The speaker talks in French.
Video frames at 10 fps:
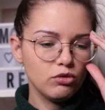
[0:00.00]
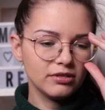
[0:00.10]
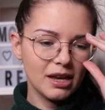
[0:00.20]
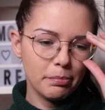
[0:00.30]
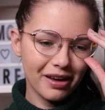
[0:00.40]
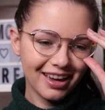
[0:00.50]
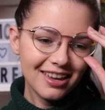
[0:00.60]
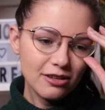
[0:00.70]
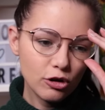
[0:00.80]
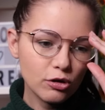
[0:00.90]
Mon
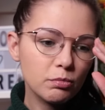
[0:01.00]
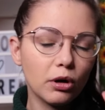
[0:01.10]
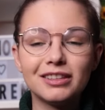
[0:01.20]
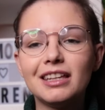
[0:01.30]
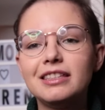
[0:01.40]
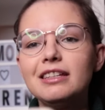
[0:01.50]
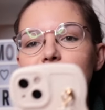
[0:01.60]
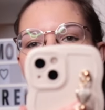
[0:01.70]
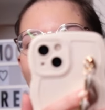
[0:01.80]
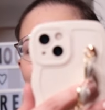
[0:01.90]
appareil euh,
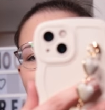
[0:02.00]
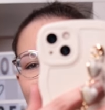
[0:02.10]
portatif, là.